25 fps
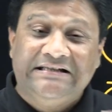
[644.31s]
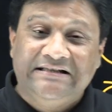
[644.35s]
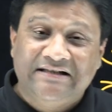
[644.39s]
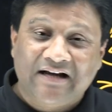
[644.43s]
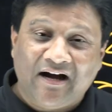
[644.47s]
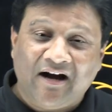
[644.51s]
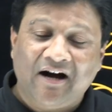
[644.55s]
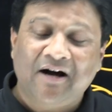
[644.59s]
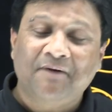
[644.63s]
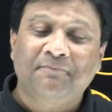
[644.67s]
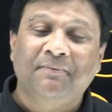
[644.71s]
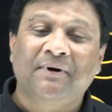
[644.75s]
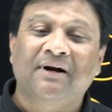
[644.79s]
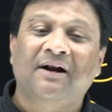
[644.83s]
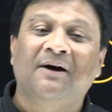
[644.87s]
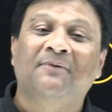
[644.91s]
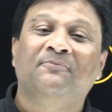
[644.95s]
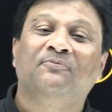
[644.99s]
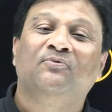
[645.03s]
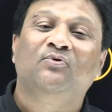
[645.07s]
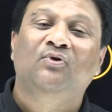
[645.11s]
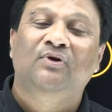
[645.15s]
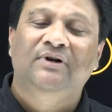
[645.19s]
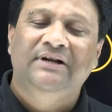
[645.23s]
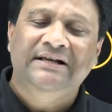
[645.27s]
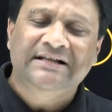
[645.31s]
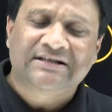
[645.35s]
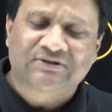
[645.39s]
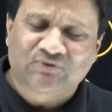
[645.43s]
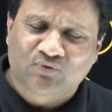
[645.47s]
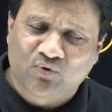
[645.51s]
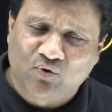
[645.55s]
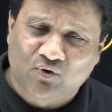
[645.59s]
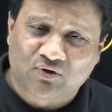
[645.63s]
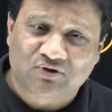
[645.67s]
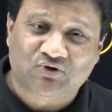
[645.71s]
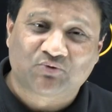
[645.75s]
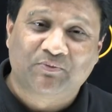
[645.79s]
यहां पर आपको इस
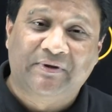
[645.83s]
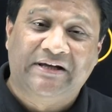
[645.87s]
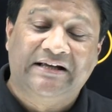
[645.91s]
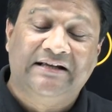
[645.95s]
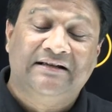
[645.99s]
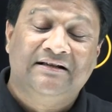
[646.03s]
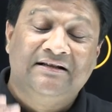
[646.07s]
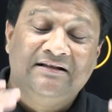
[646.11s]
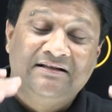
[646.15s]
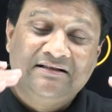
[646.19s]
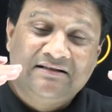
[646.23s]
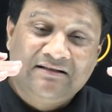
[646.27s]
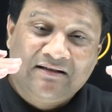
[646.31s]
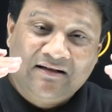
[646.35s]
कोर्स में